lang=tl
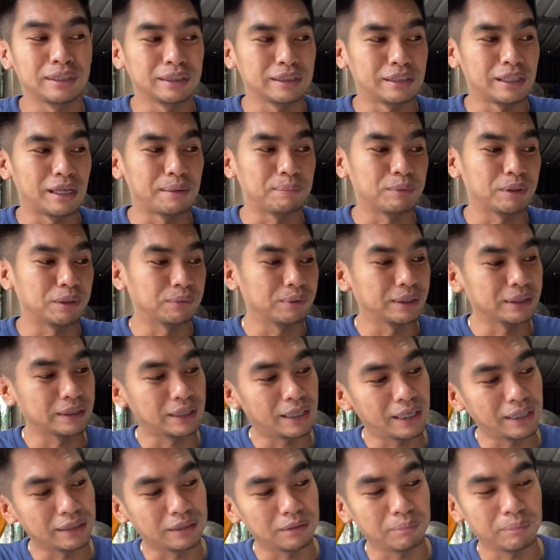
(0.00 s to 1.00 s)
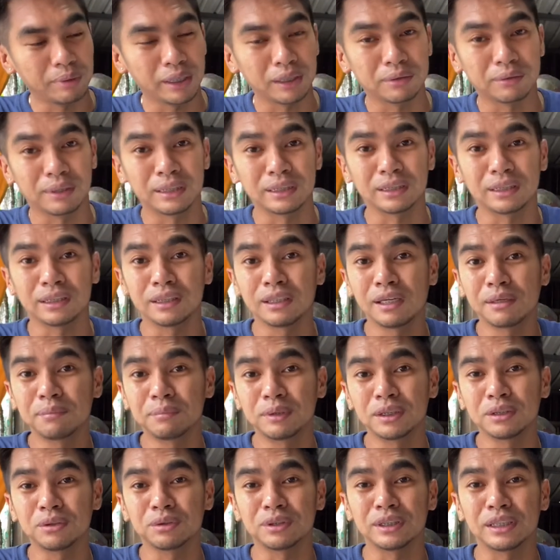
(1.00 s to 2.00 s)
Number 1 sa akin si Megwars at
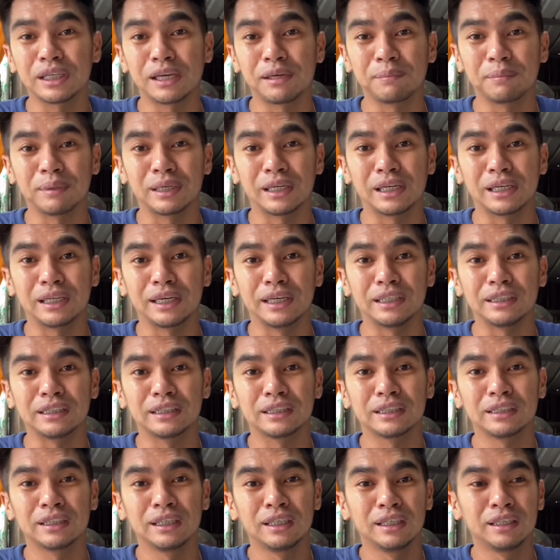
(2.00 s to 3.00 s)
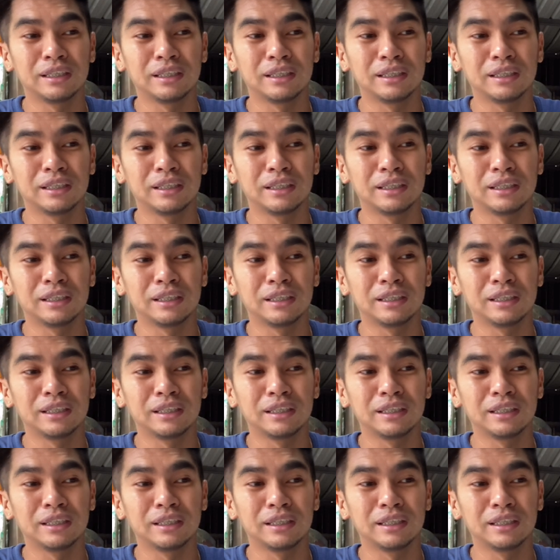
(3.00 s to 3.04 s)
number 2 si Chemical guys.